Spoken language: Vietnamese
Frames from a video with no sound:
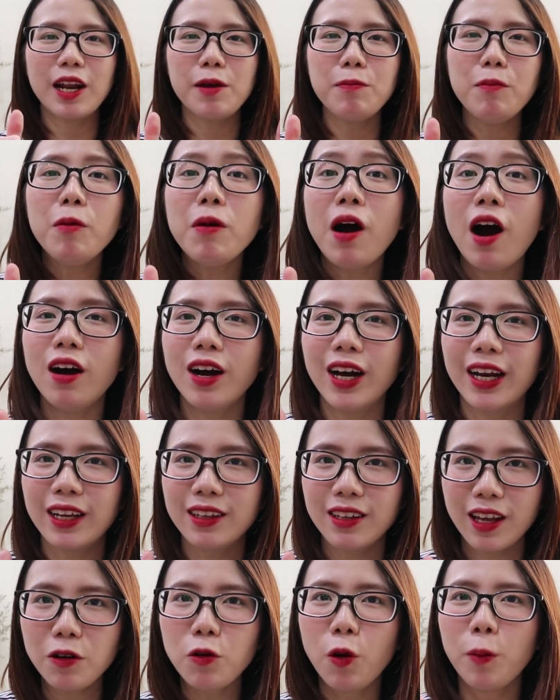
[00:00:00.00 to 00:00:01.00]
clip book haul gần đây
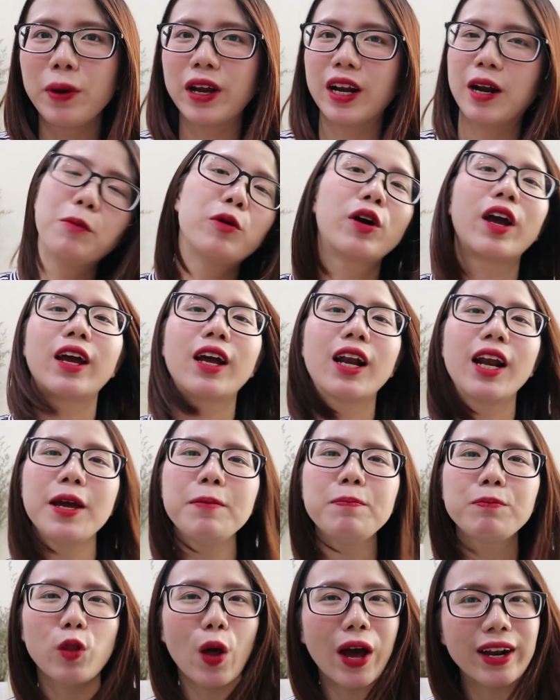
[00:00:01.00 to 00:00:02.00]
nhất của mình là một cái
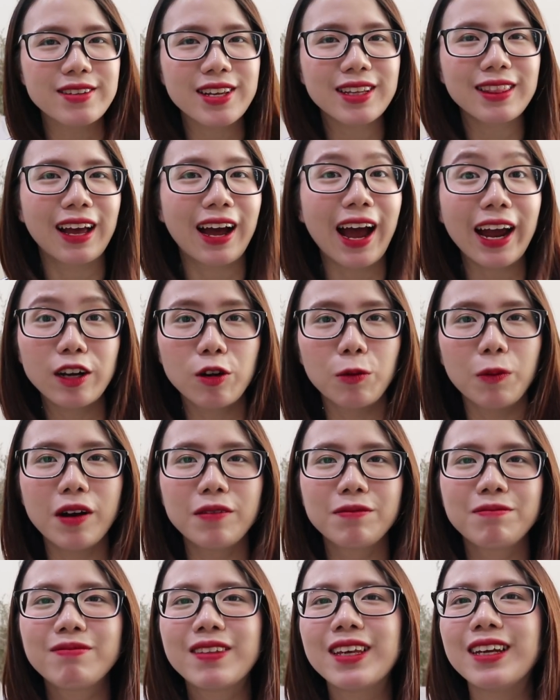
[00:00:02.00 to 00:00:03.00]
clip toàn sách tiếng Anh đúng
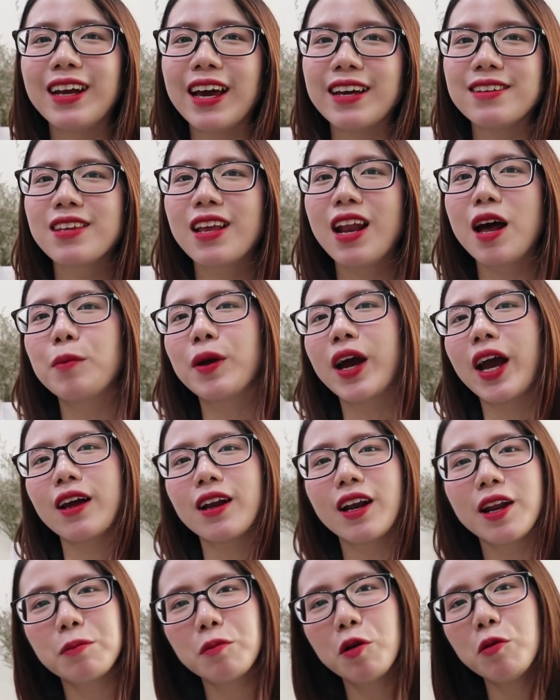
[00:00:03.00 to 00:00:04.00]
không? Thì đây sẽ là một cái
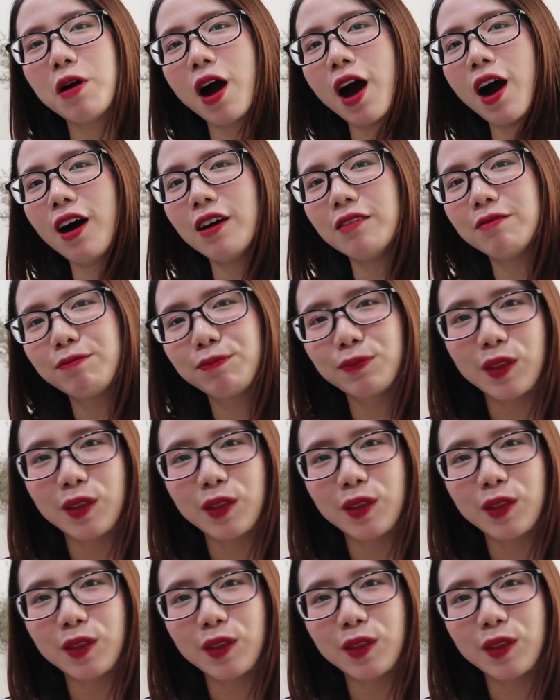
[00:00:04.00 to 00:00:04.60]
clip book haul